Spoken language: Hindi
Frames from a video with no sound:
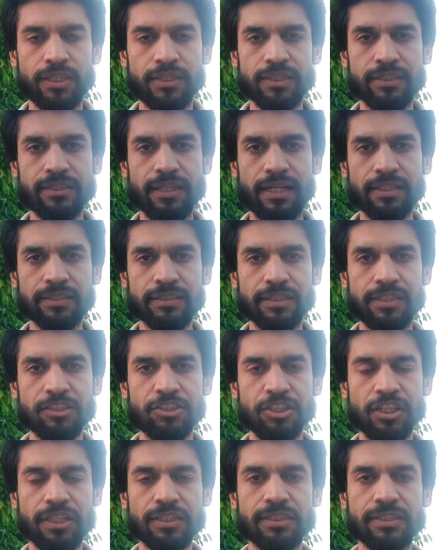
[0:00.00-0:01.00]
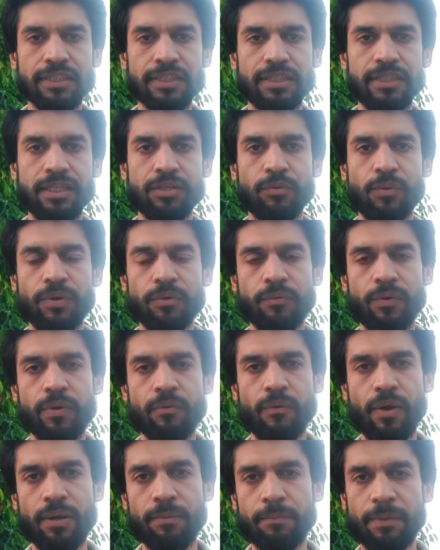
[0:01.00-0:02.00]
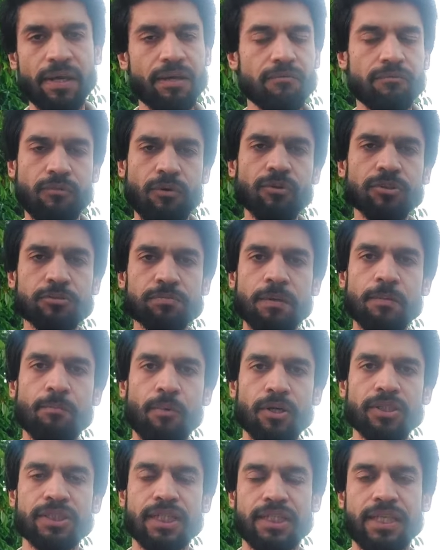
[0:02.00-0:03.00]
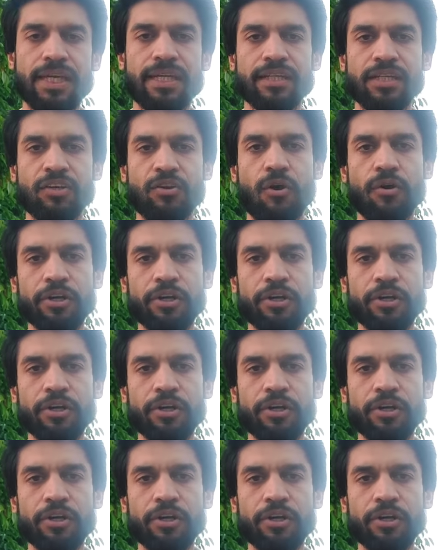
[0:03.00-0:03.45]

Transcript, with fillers: जिस तरह से शिकस्त दी थी ट्वेंटी ट्वेंटी वन में वो उसमें बहुत ज़्यादा इनकी